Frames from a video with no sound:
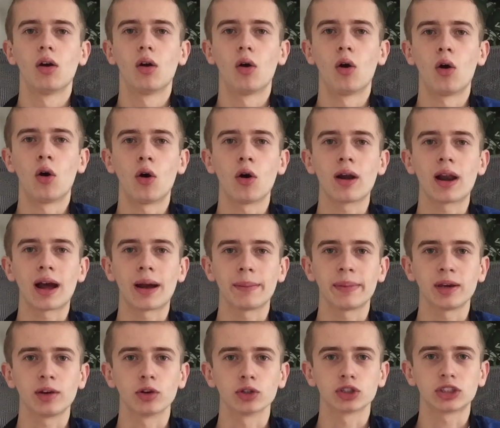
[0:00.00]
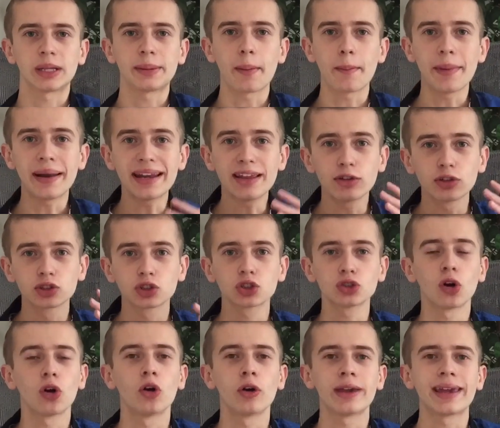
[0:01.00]
Hola amigos y bienvenidos
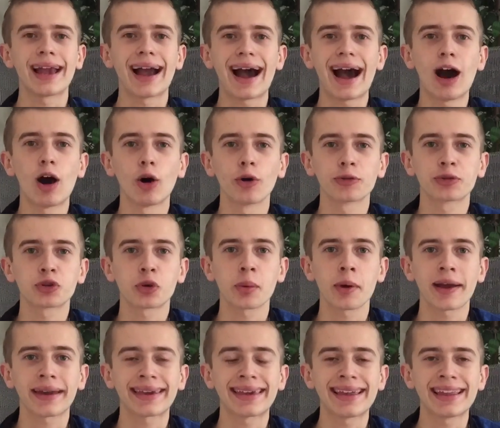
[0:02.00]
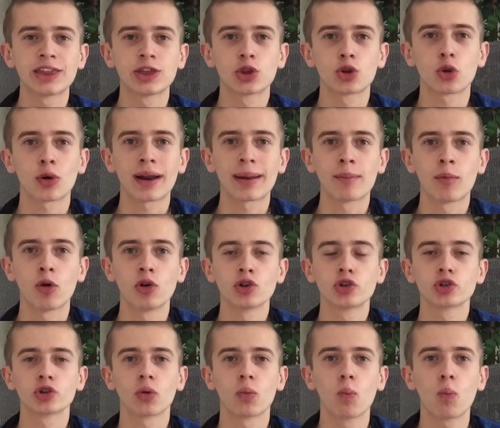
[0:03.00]
hoy a otro video aquí en Drone
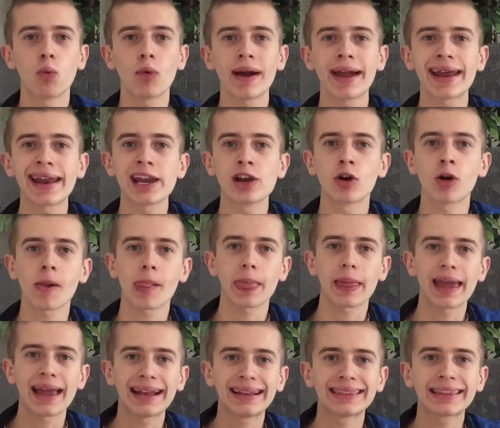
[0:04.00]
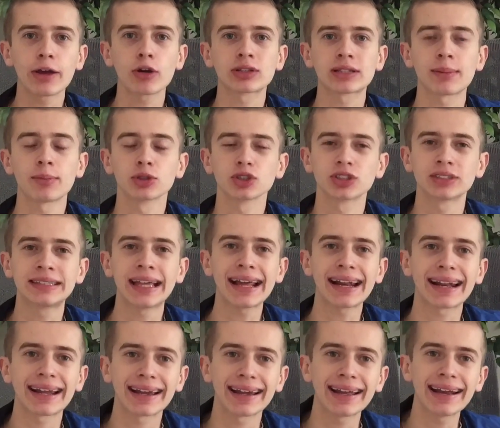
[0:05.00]
Emotion. Bueno, el día de hoy estamos de
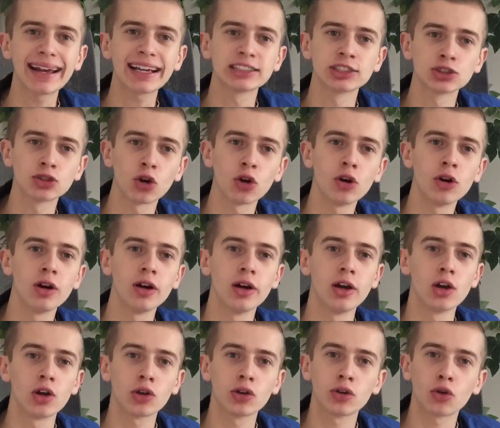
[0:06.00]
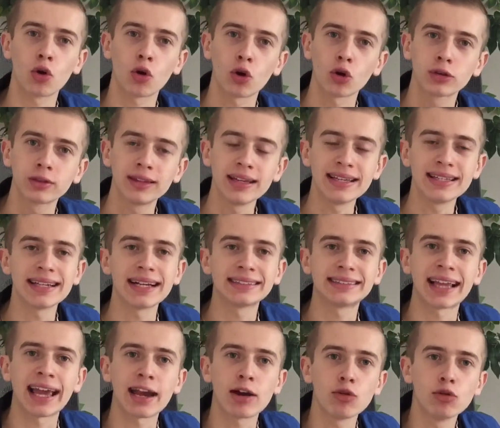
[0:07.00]
regreso con noticias
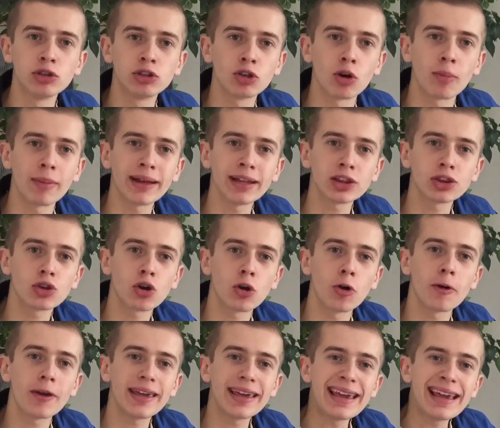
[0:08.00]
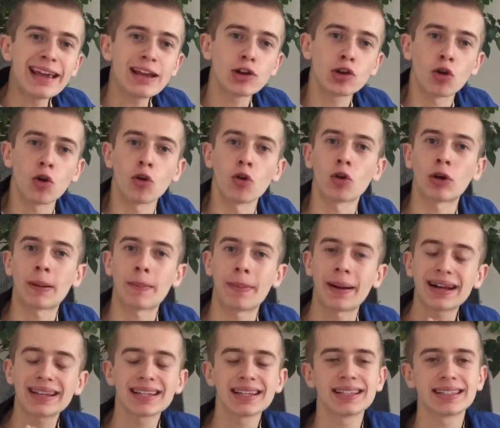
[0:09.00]
de último momento y con lo que
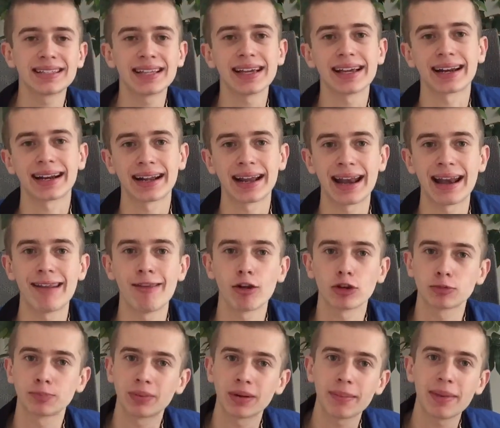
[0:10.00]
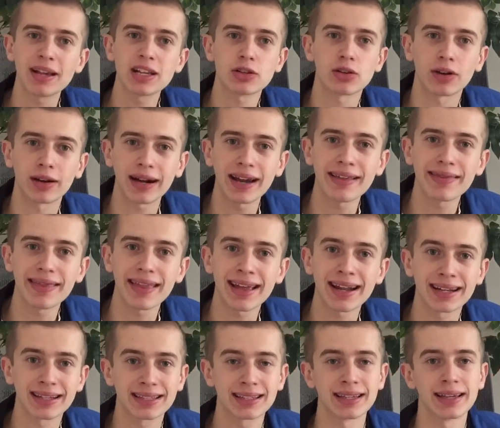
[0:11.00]
parecen ser los primeros
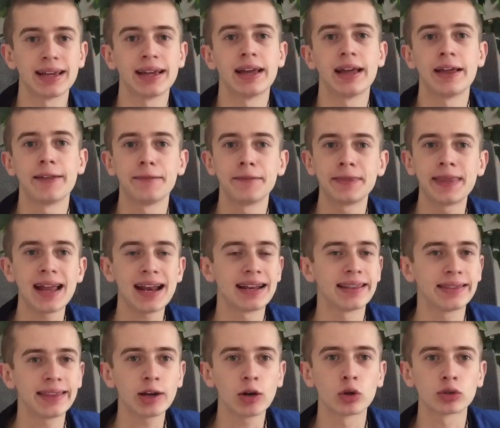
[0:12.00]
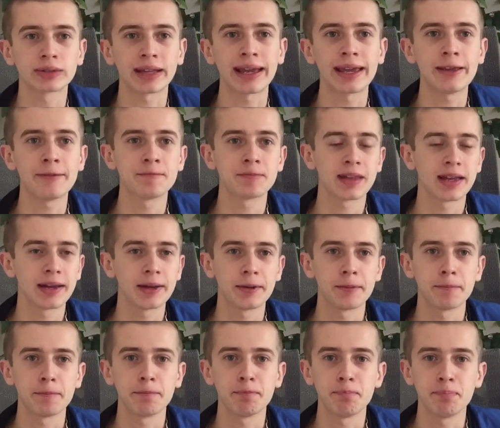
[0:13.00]
renders del DJI
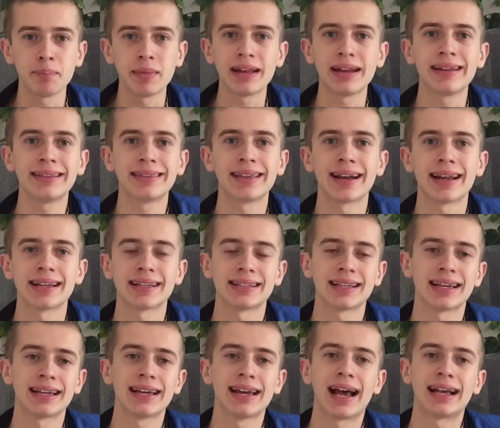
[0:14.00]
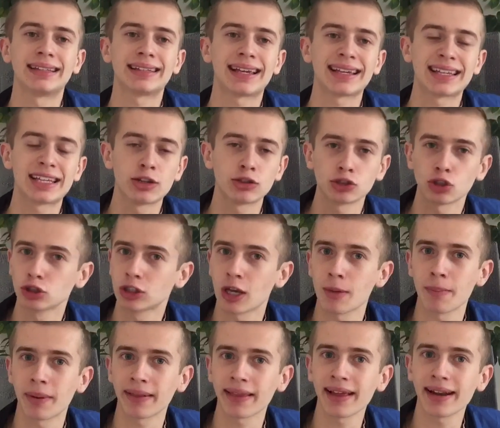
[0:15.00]
Mini 3. Así que si no se os
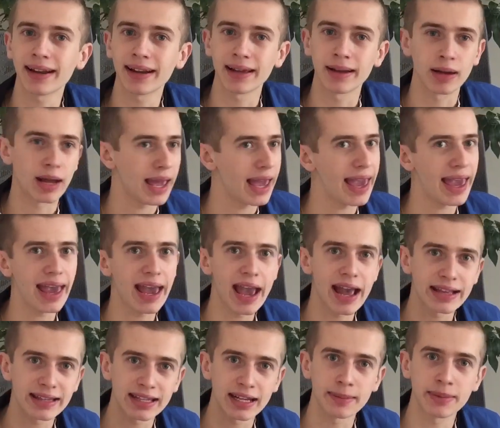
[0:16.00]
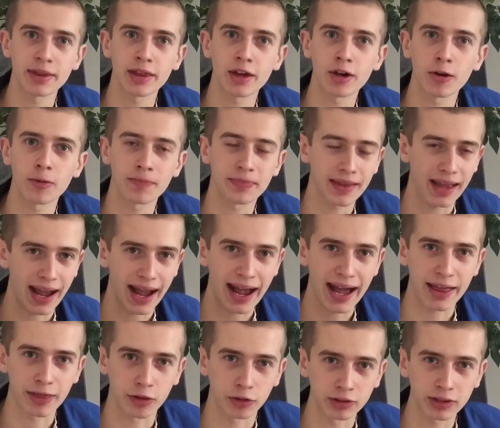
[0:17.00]
quieren perder, este es el video
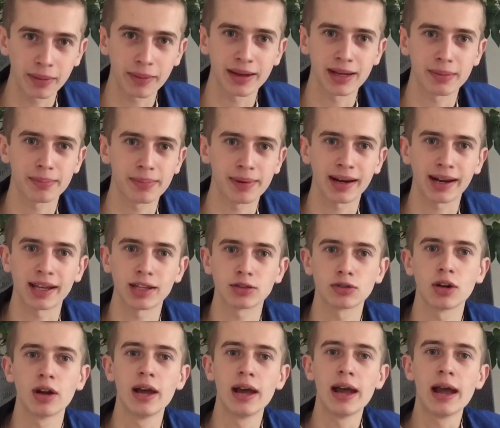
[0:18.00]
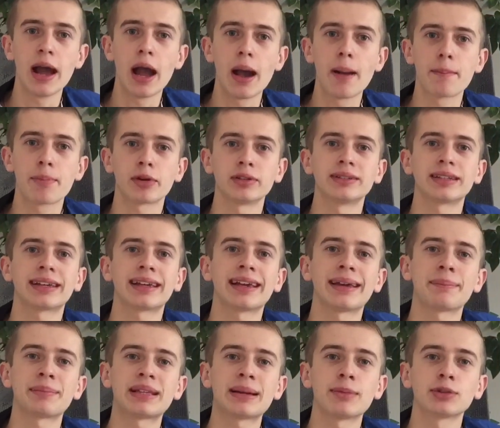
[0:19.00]
a dónde venir para eso. Pero antes que
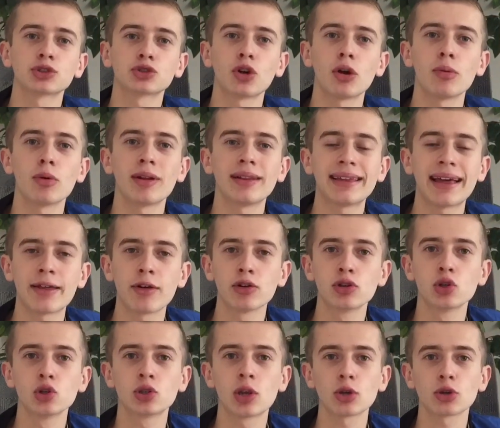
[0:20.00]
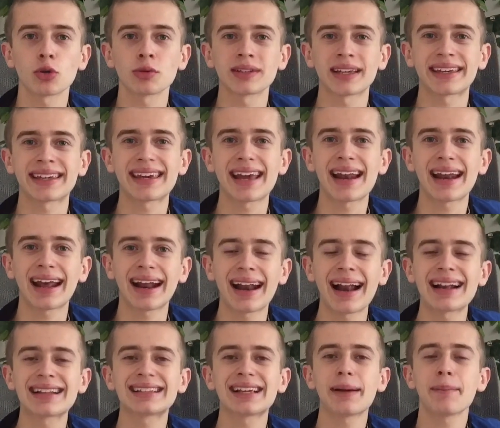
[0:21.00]
empecemos con el video del día de hoy, si ustedes son aquí en el
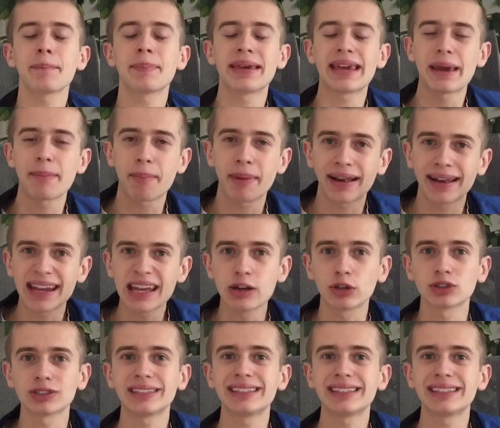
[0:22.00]
canal, sean bienvenidos.